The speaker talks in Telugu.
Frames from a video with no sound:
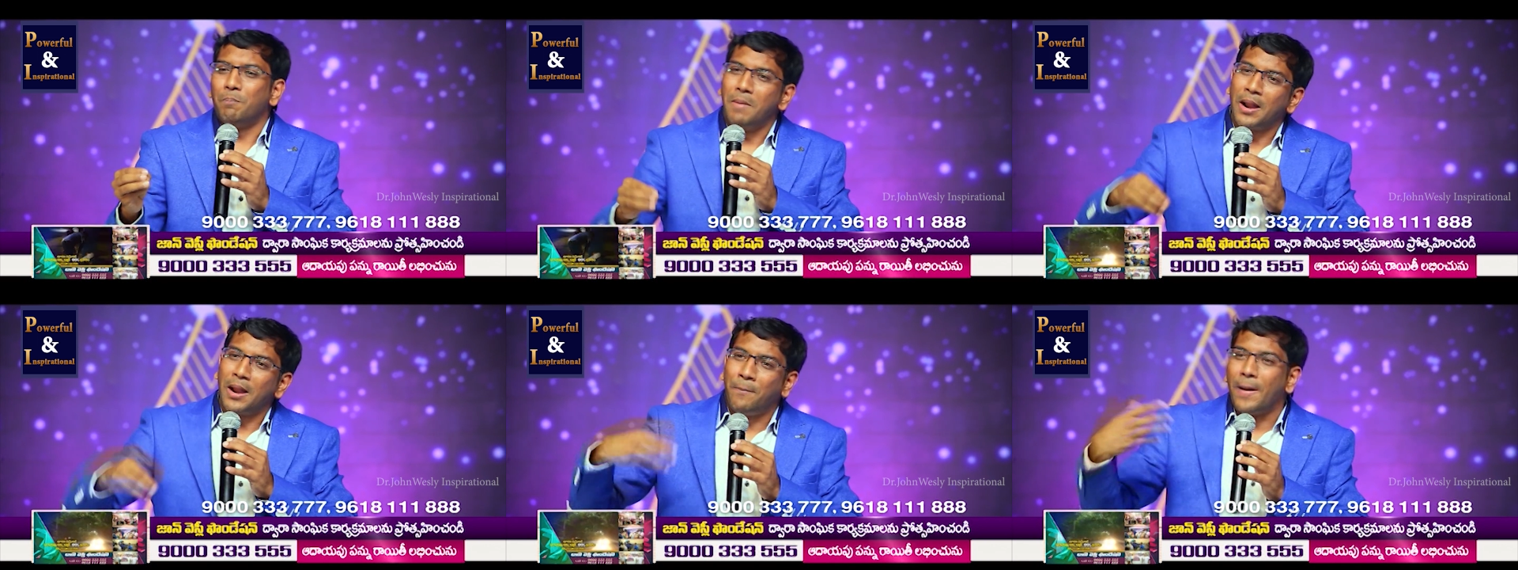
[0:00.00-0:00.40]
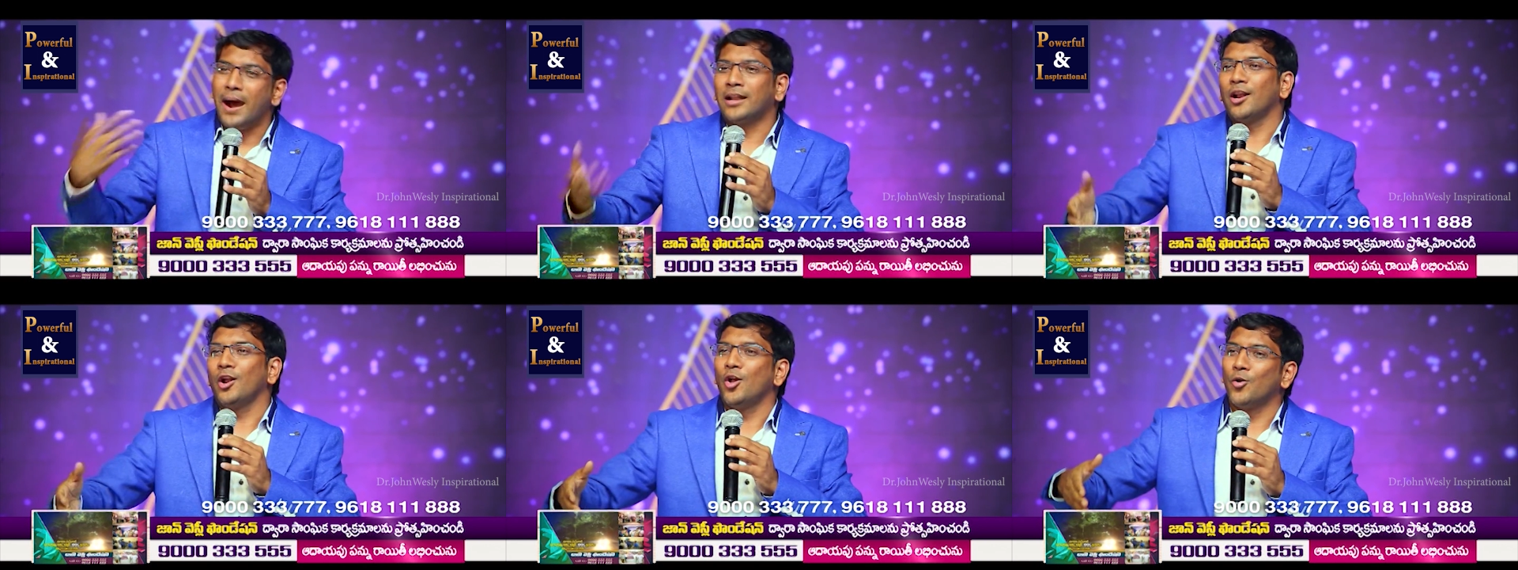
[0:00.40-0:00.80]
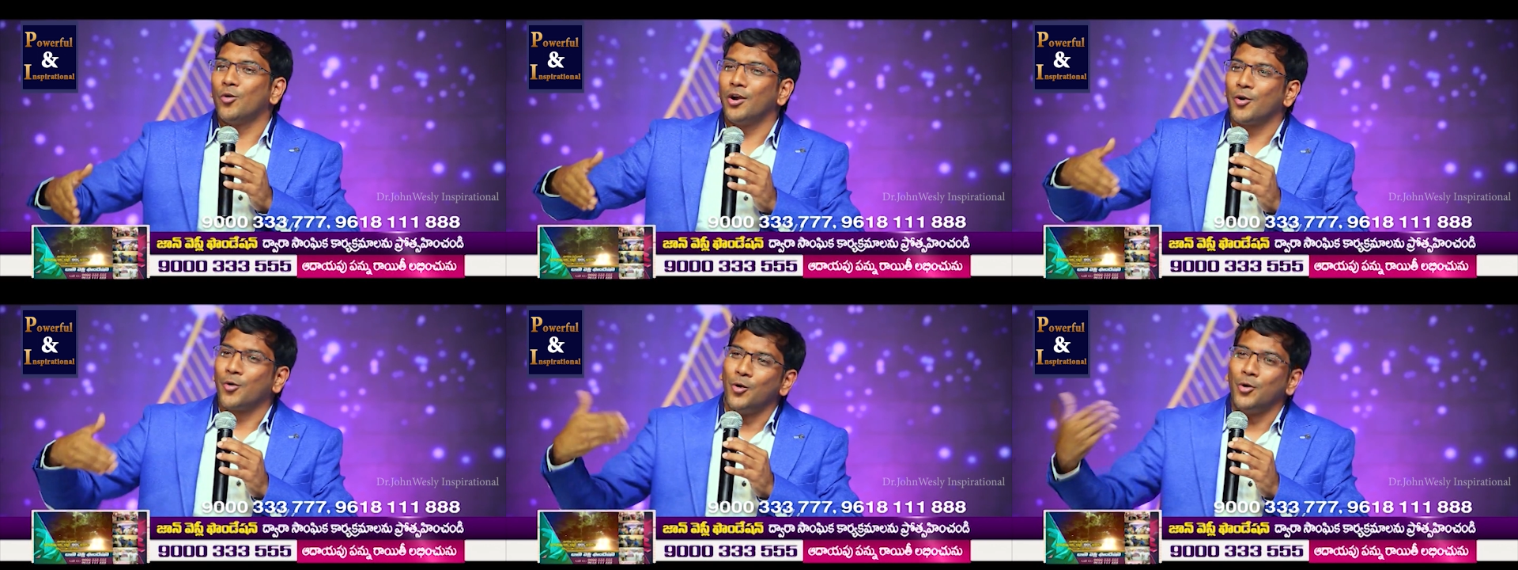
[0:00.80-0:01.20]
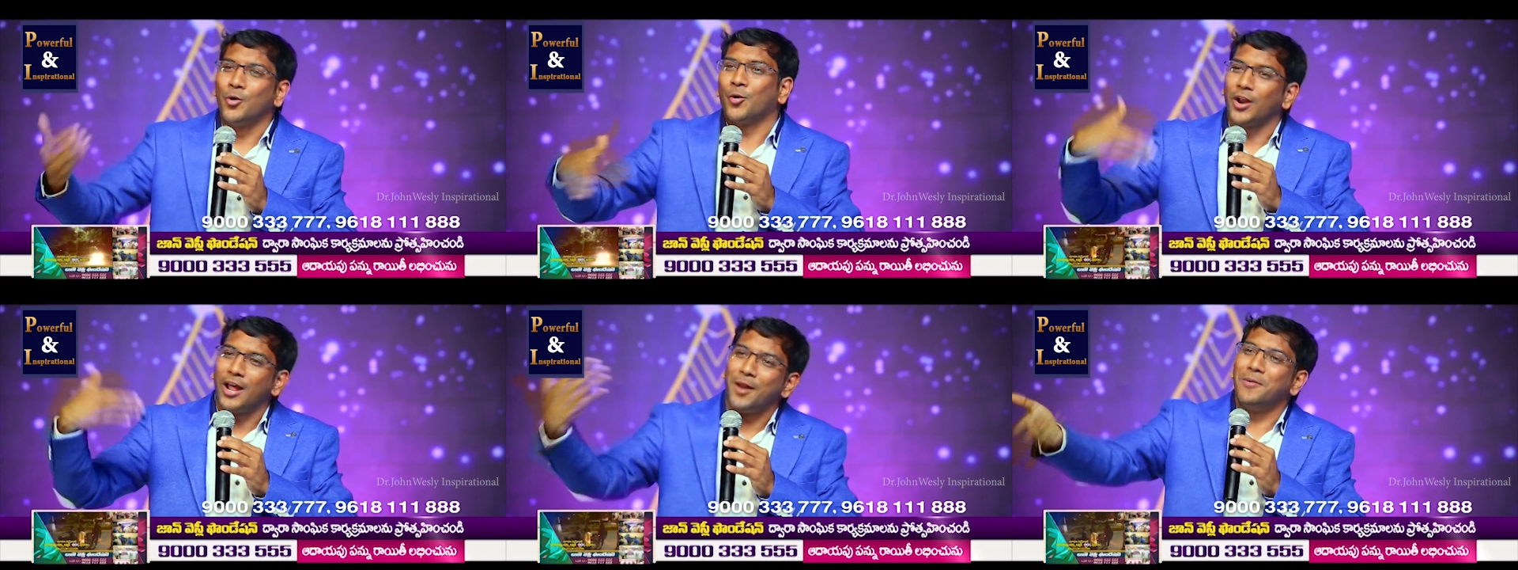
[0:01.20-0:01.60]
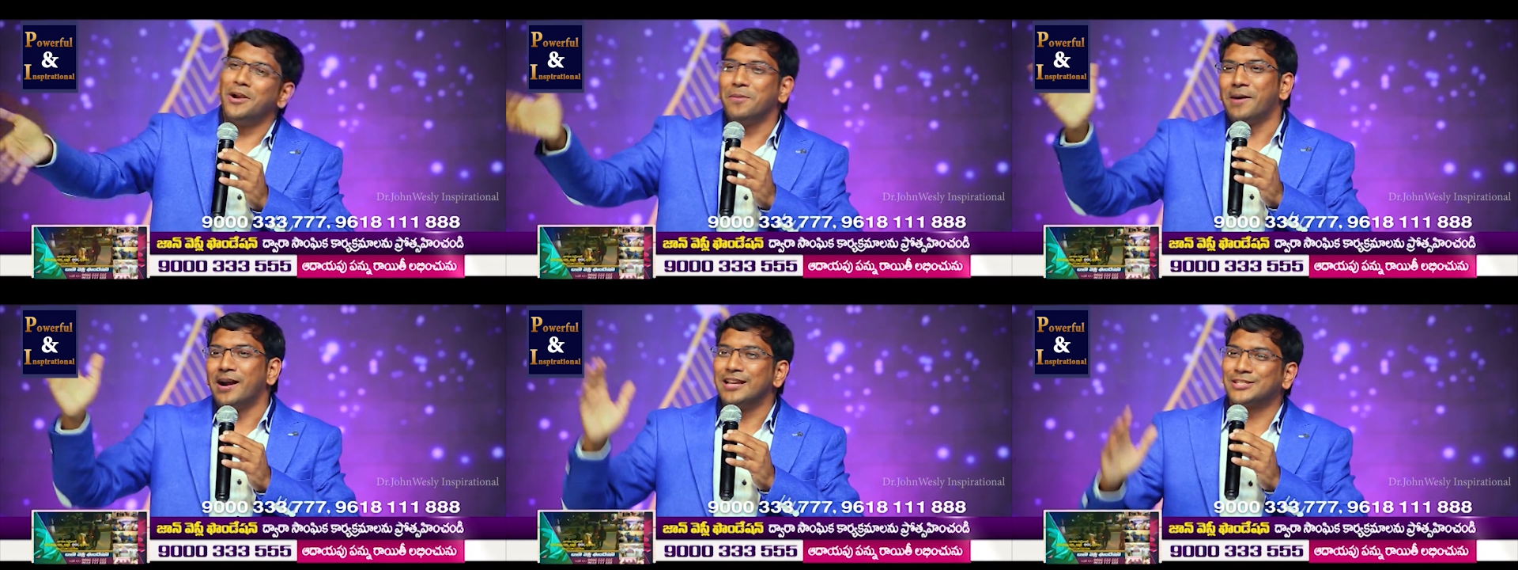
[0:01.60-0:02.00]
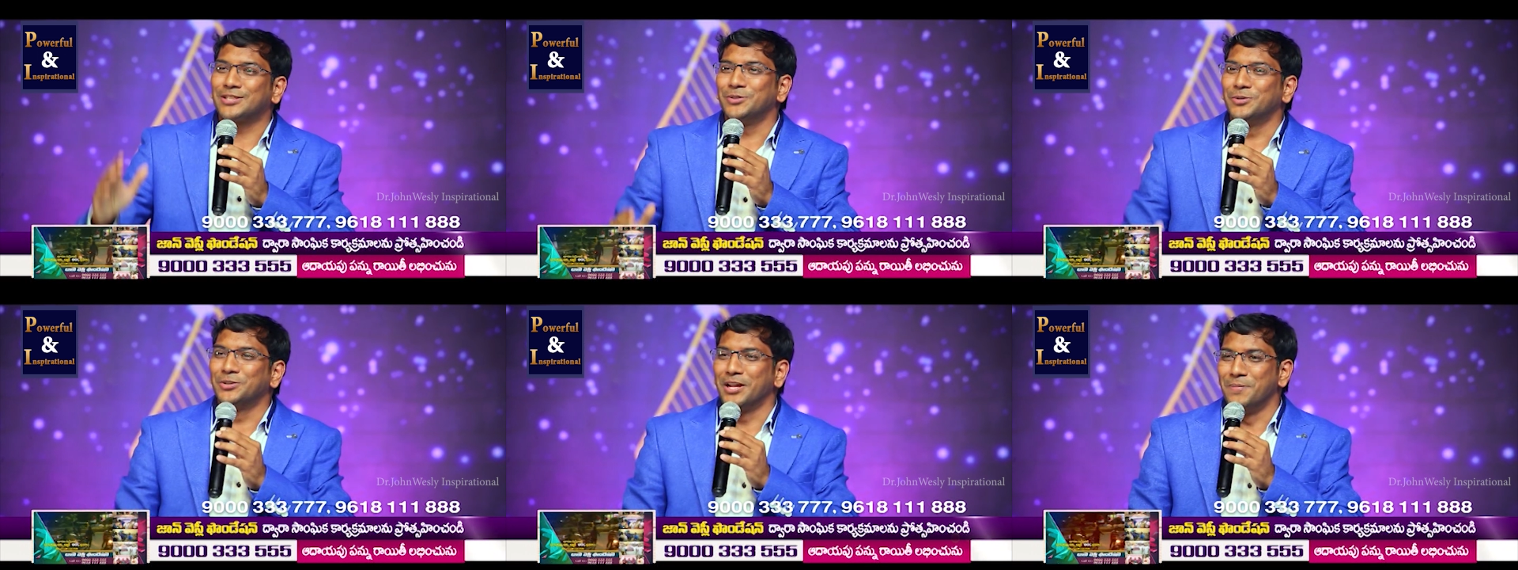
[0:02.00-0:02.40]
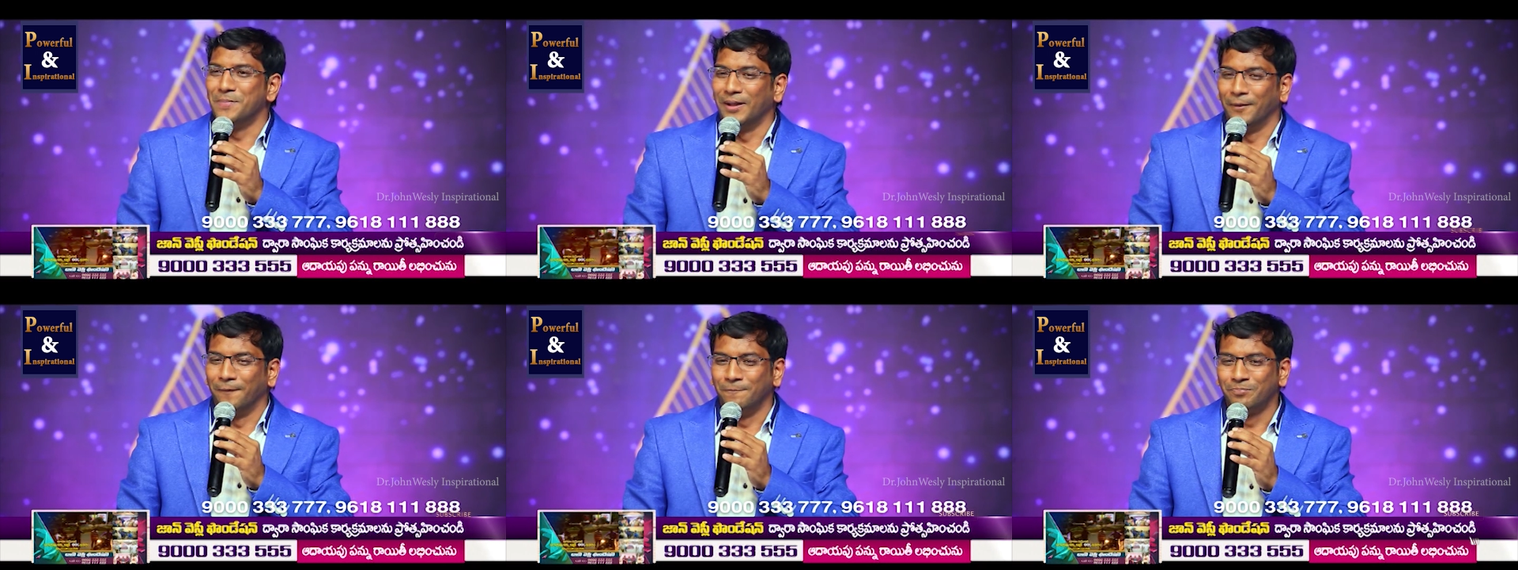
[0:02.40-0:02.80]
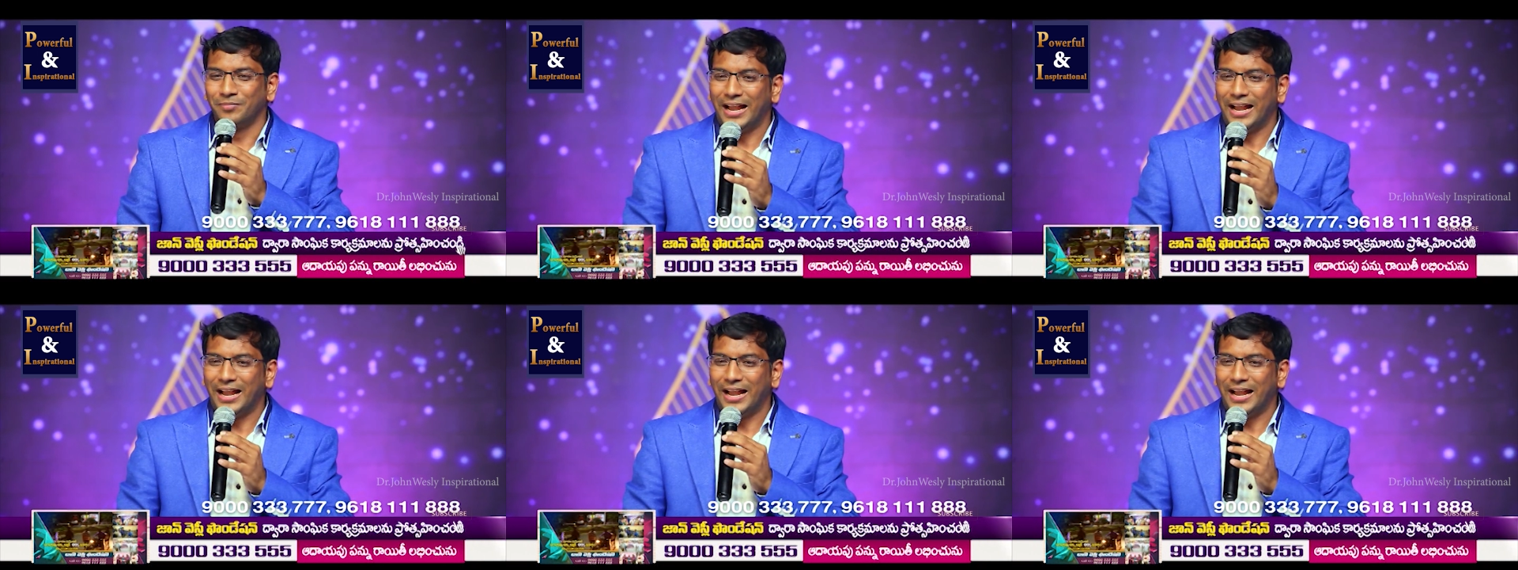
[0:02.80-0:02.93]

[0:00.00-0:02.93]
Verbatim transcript: మన పాటల్లో కూడా కొన్ని కులాలు పెట్టి పాడేస్తూ ఉంటాం మనం